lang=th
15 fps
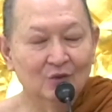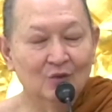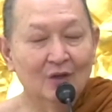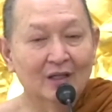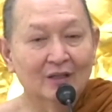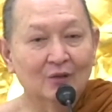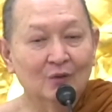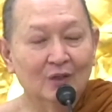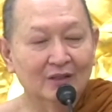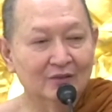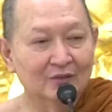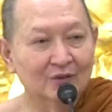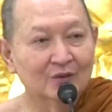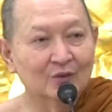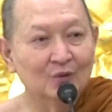รู้ว่ากลัว
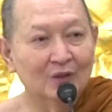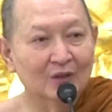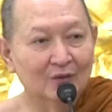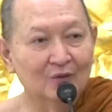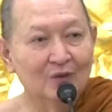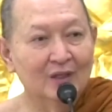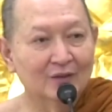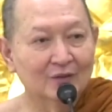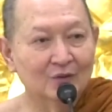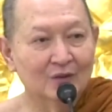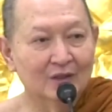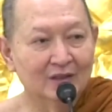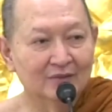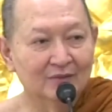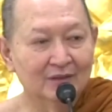สมมติกลัวรู้ว่าก
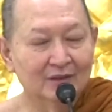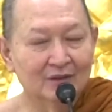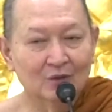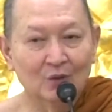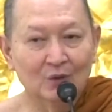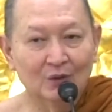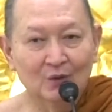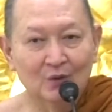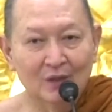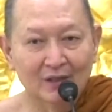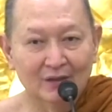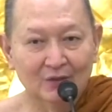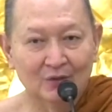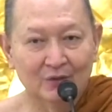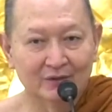ลัวขึ้นมาโกรธรู้
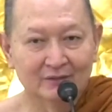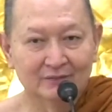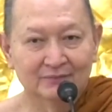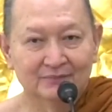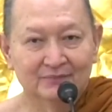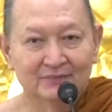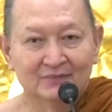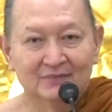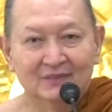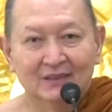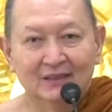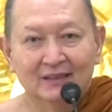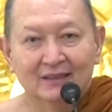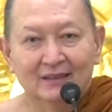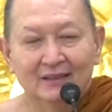ว่าโกรธ
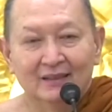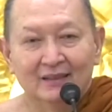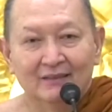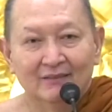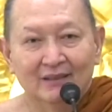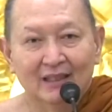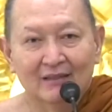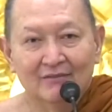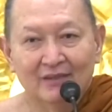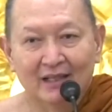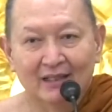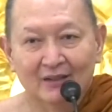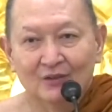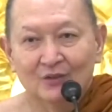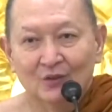เวลา
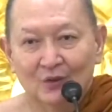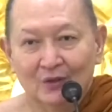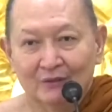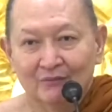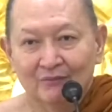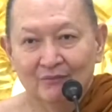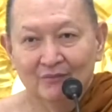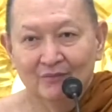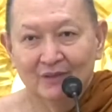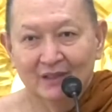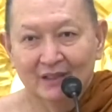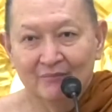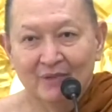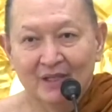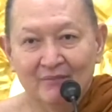ฝันแล้วโกรธ
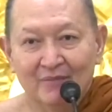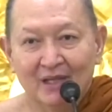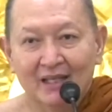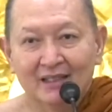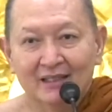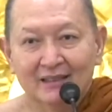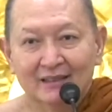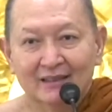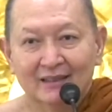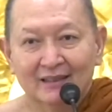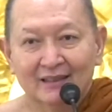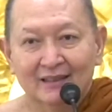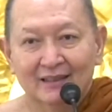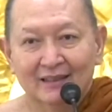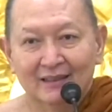เคยเป็นไหม
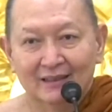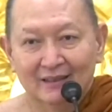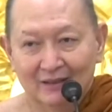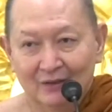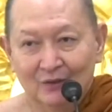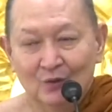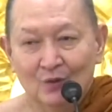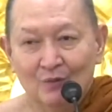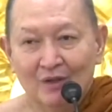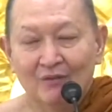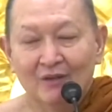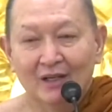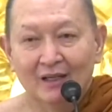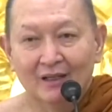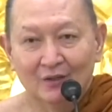เรารู้ไหม
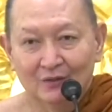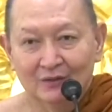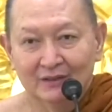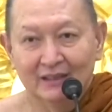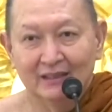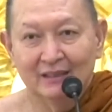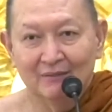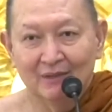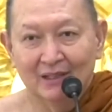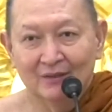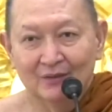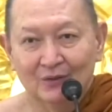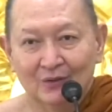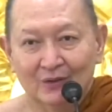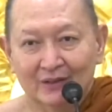ว่าจิตกำลัง
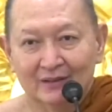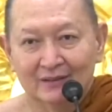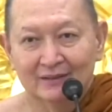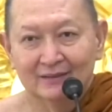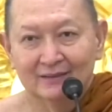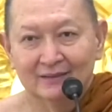โกรธ